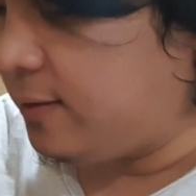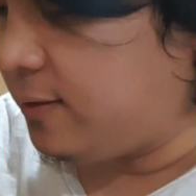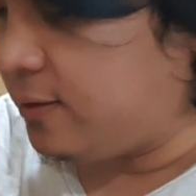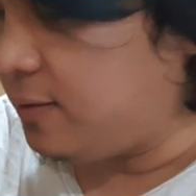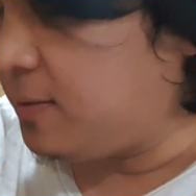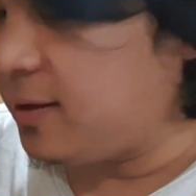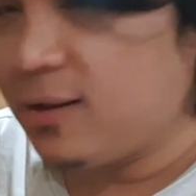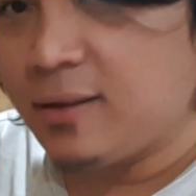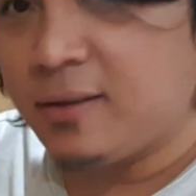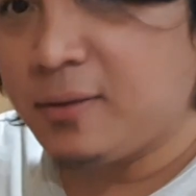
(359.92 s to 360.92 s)
O, oh, diba?
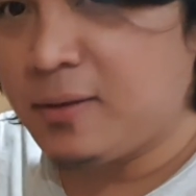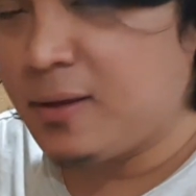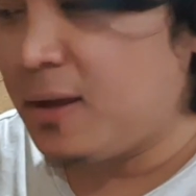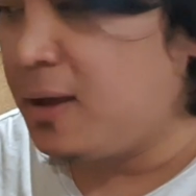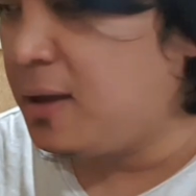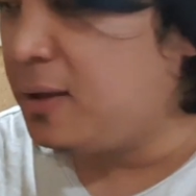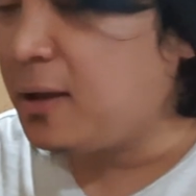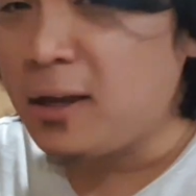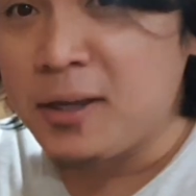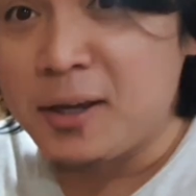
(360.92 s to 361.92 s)

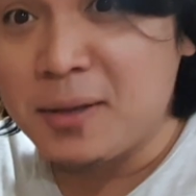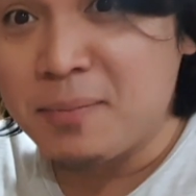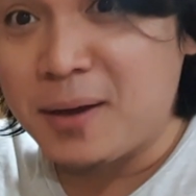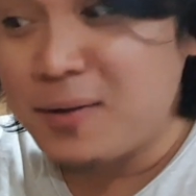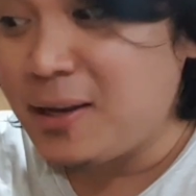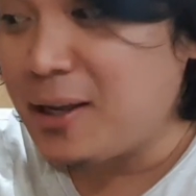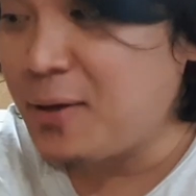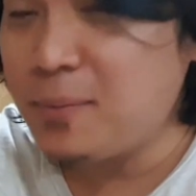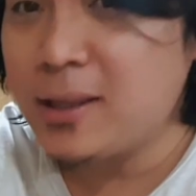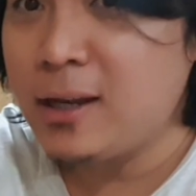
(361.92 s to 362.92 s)
Nagganyan-ganyan pa ako. Nilagay ko
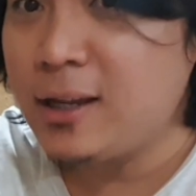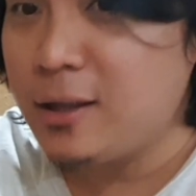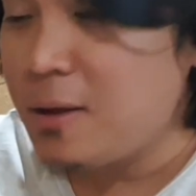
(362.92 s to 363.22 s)
pa talaga.